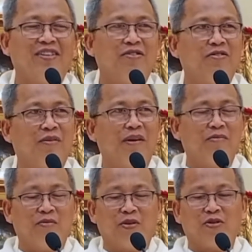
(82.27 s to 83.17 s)
ano
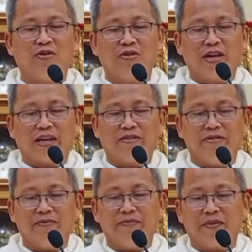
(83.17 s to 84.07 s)
mamamutuon
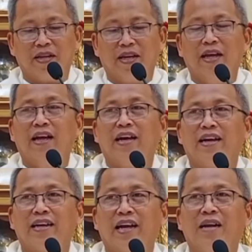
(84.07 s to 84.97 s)
ako?
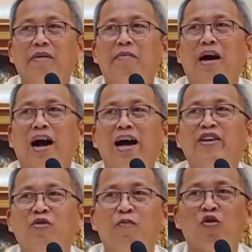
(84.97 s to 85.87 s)
Kana ba mga
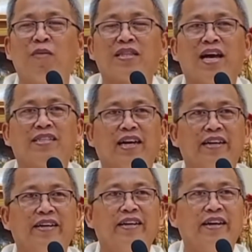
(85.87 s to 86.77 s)
hayop og
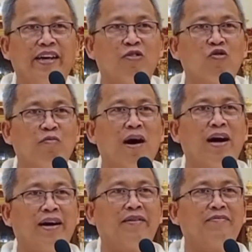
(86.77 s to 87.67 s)
batasan
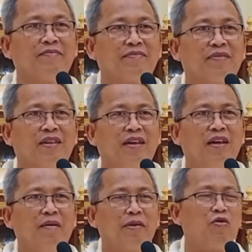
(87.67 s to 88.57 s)
higugmaa?
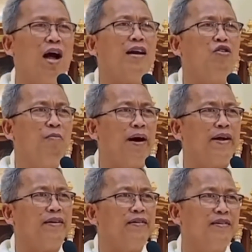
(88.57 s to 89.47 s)
Pero ngano
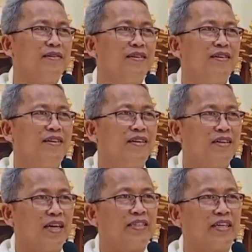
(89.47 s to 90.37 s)
man
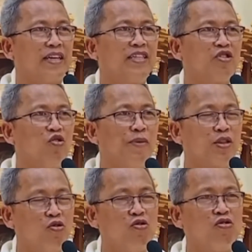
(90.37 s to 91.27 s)
nga si Kristo
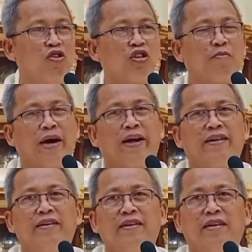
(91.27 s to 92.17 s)
mitugot
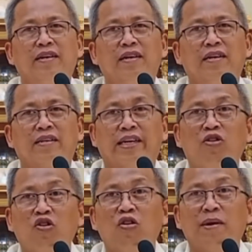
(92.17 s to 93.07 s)
man,
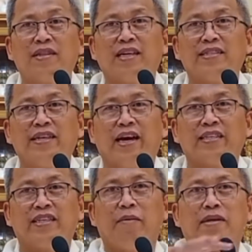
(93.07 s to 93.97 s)
Ginoo man ta siya,
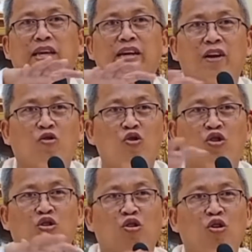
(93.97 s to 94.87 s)
siya man tay
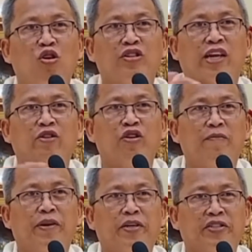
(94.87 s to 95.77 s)
nagkontrol sa
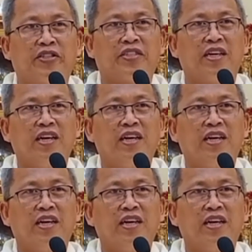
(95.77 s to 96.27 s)
universe.